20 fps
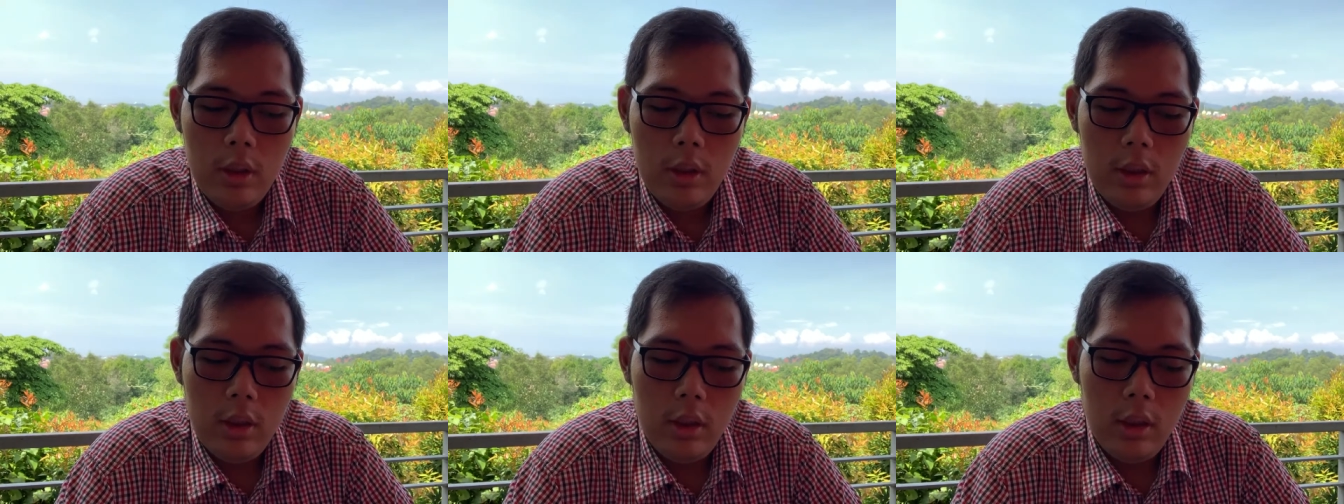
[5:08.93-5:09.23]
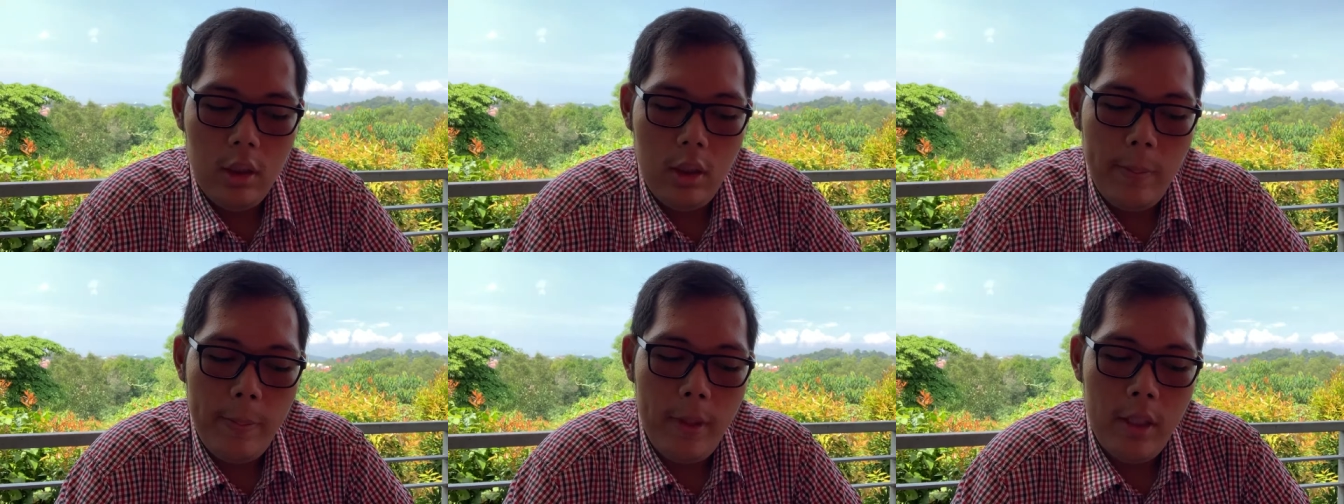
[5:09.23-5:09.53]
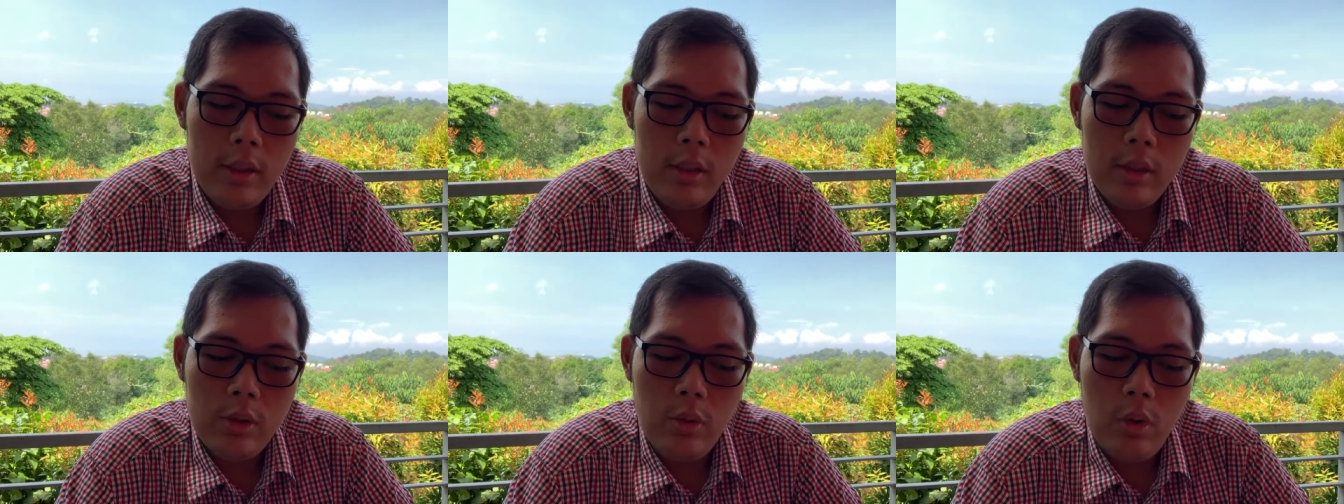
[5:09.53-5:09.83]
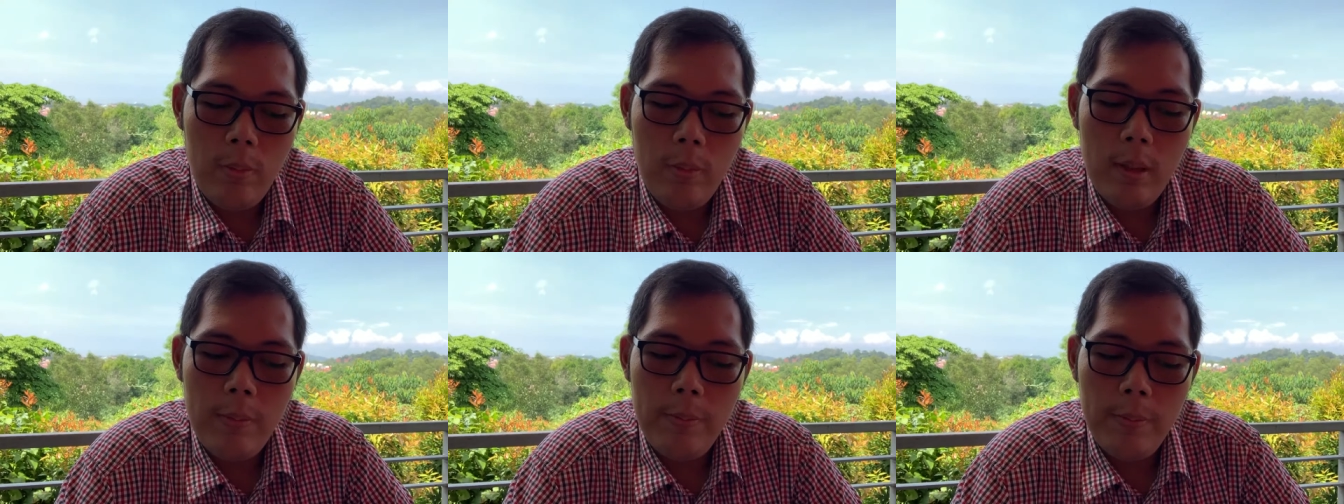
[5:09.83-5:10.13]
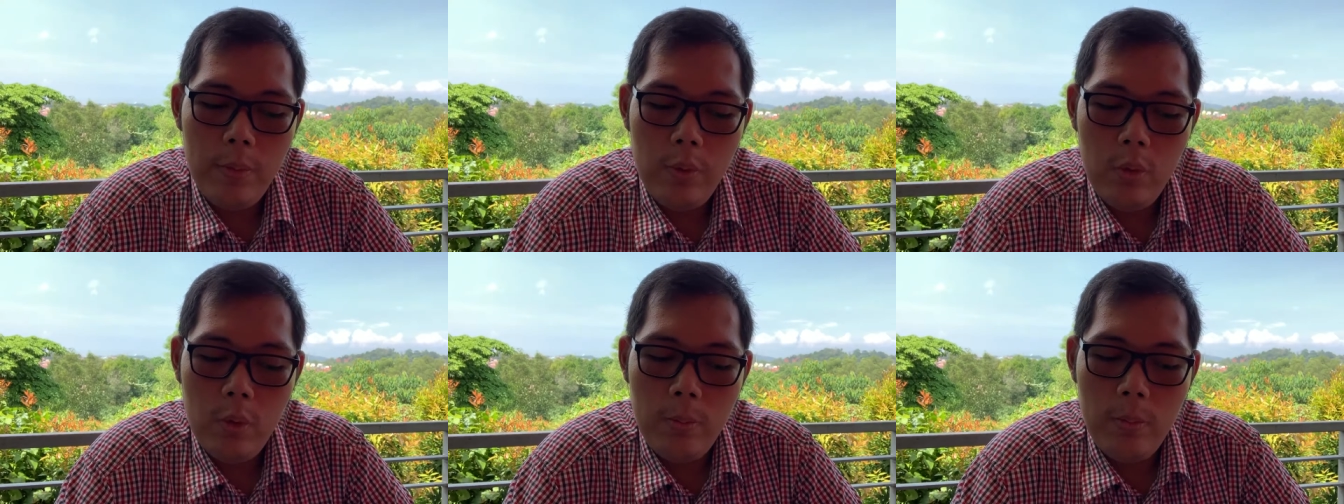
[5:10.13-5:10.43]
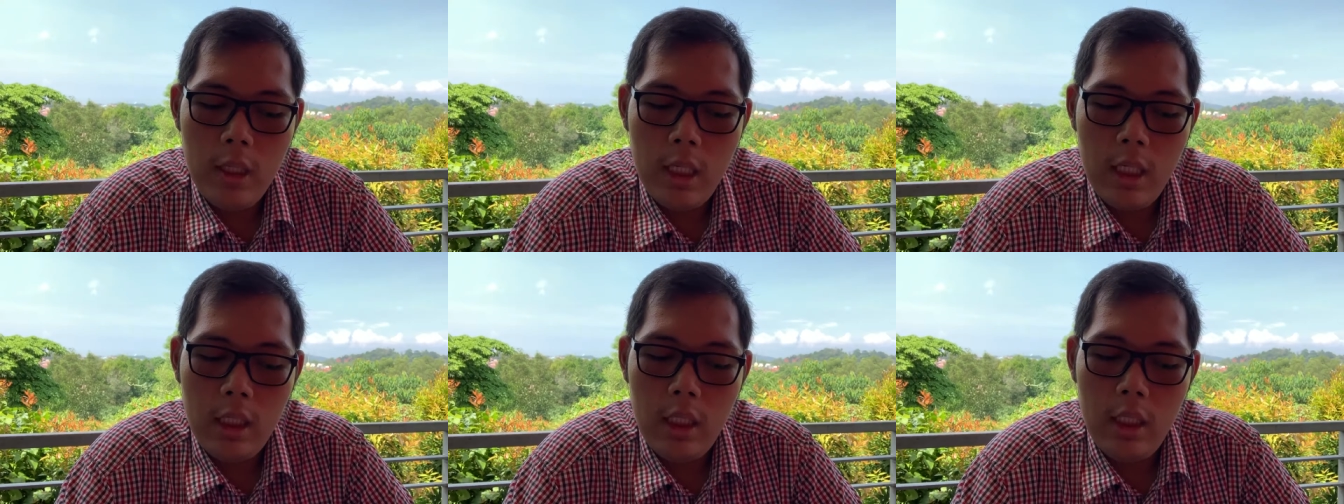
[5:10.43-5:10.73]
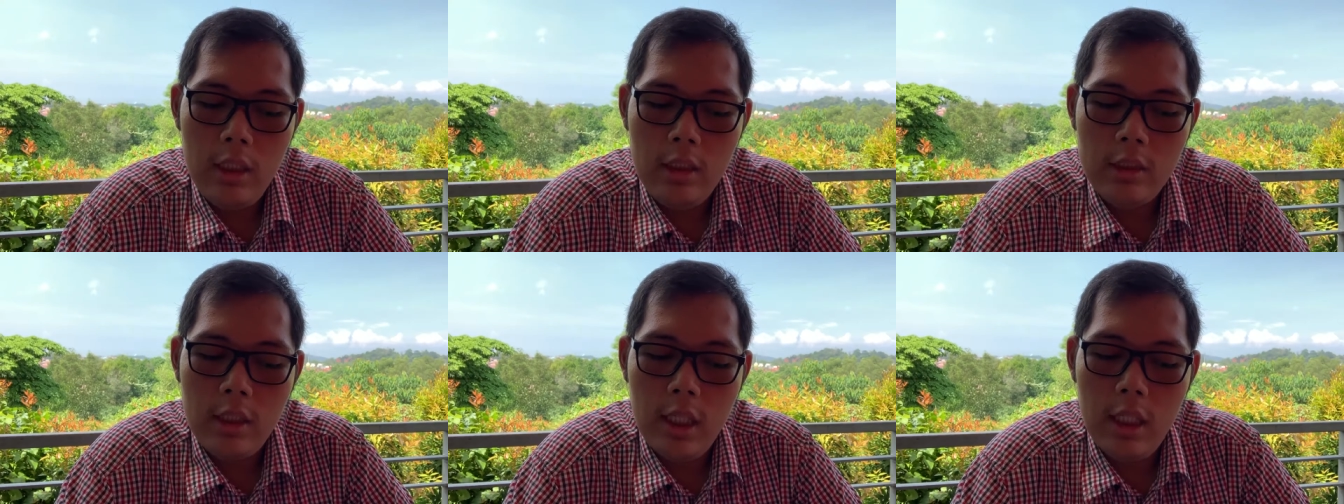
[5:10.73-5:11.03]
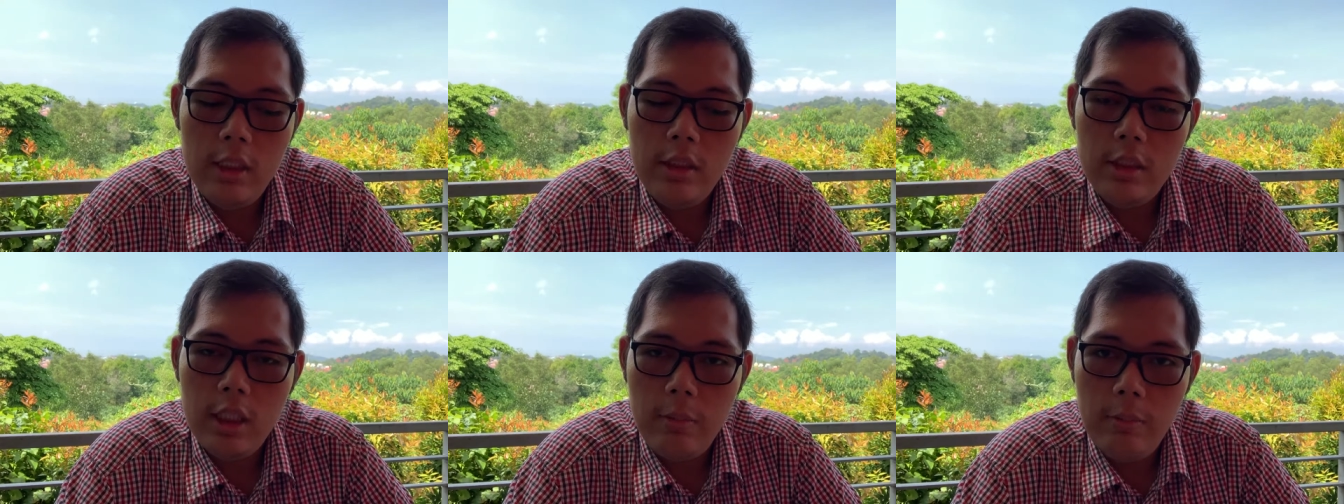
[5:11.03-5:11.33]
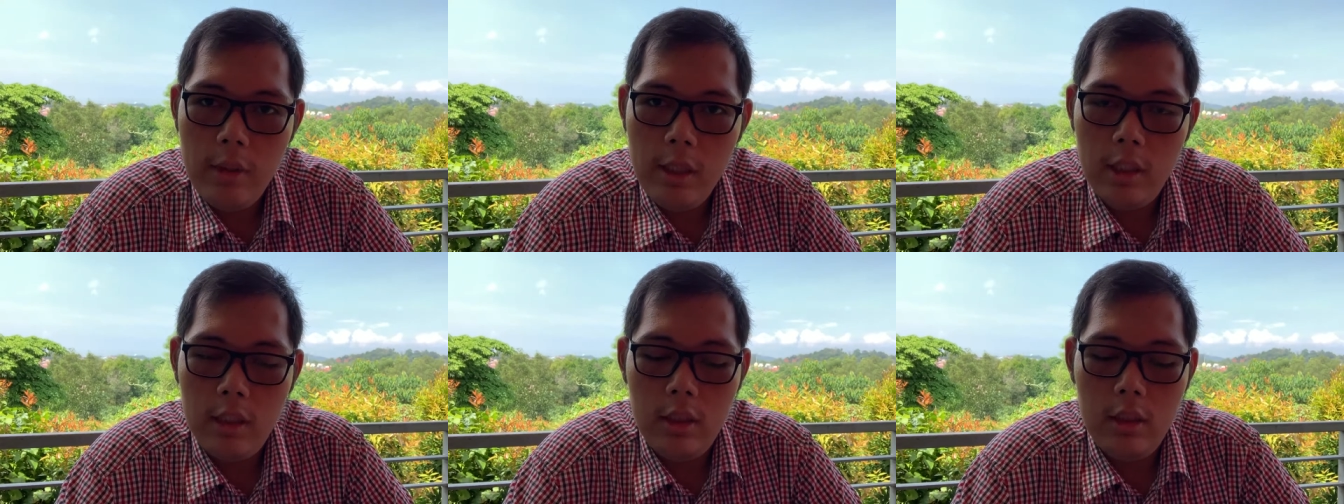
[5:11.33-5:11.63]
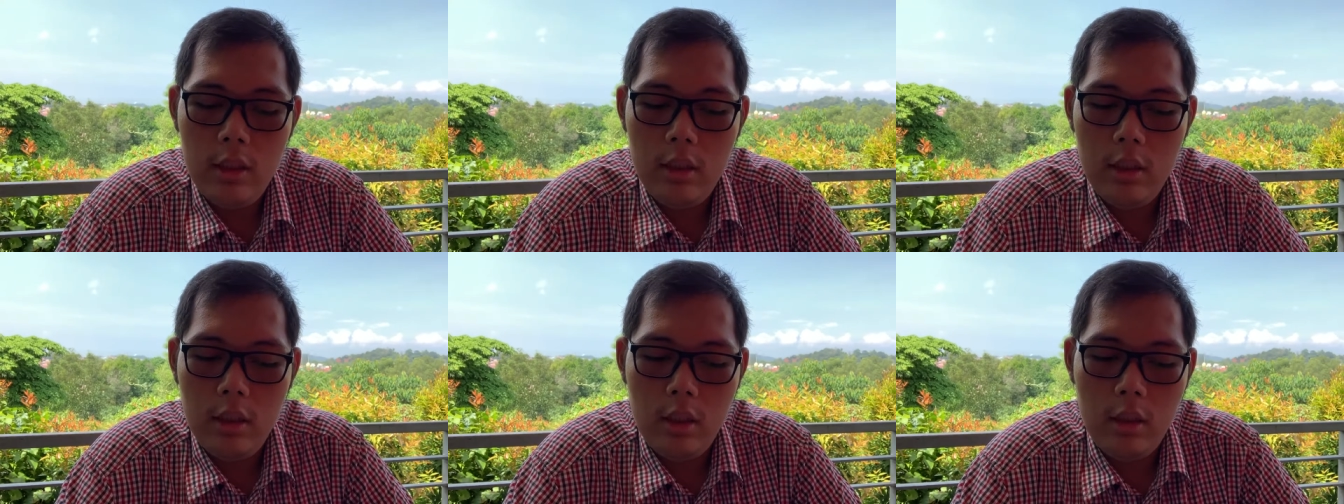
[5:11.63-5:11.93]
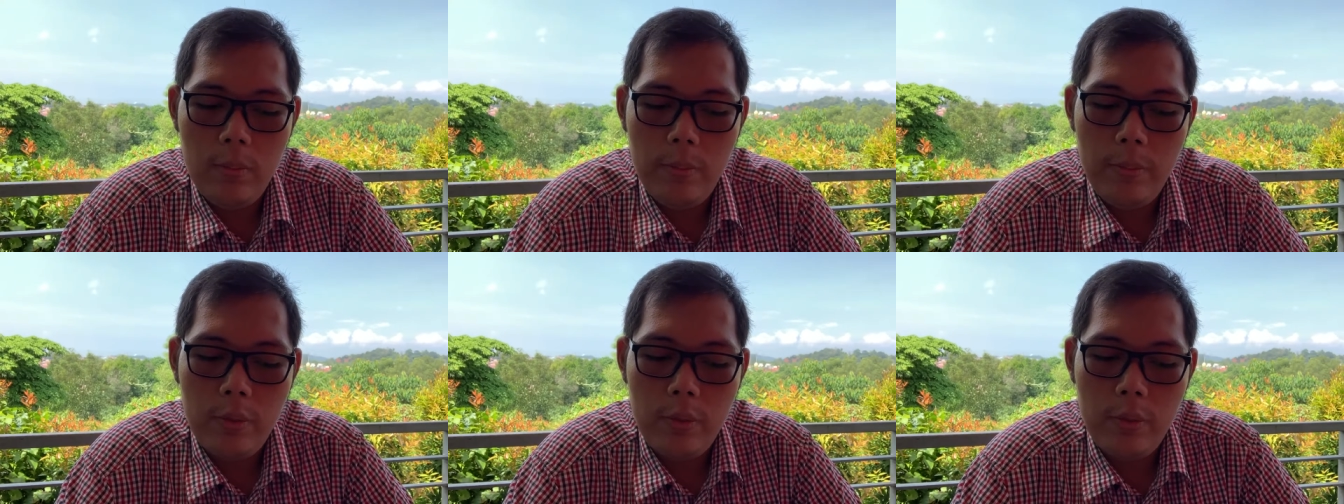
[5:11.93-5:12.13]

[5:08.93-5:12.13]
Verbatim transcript: Ya, mahasiswa mampu menganalisa ancaman, ya,